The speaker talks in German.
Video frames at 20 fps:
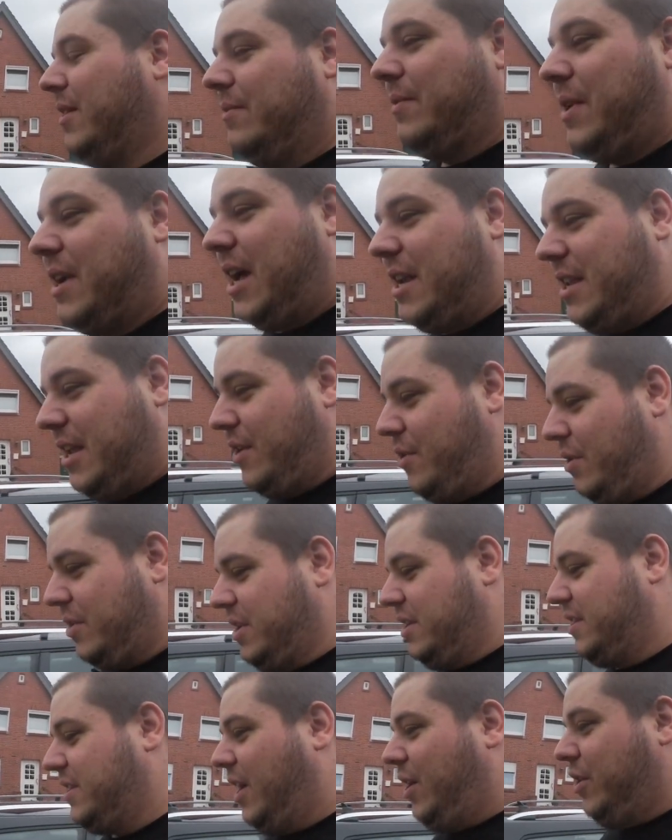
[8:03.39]
man kann ja noch
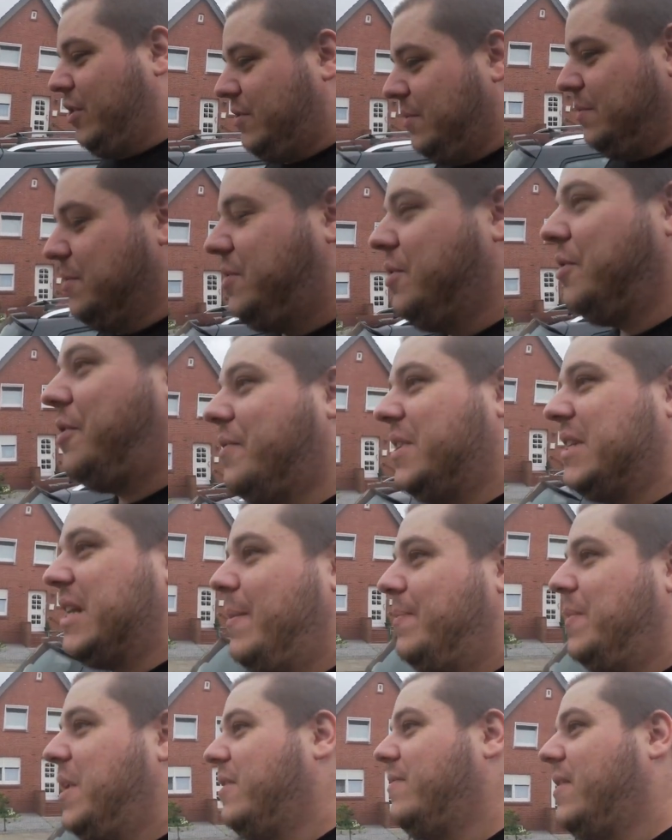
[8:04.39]
nicht tauschen, wir müssen noch auf das
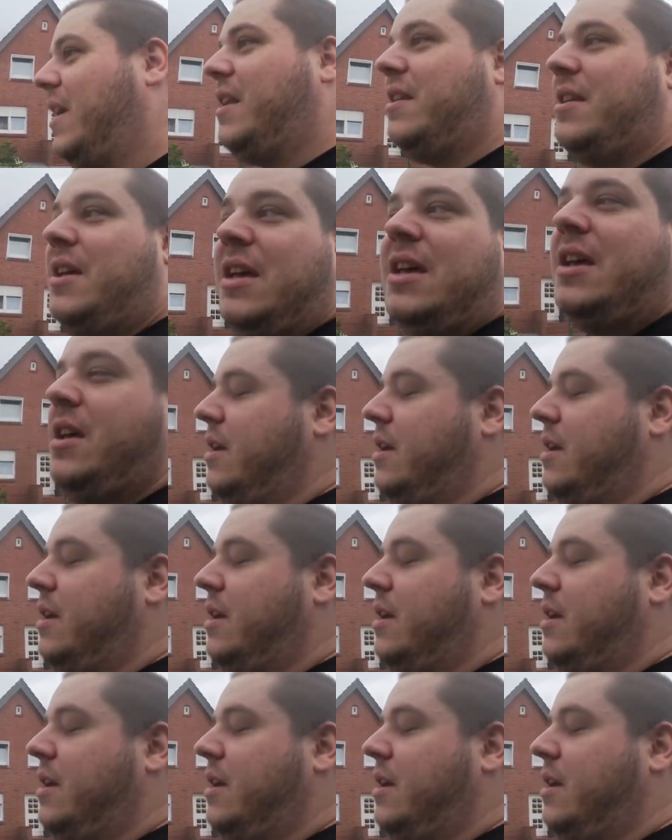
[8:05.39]
Update warten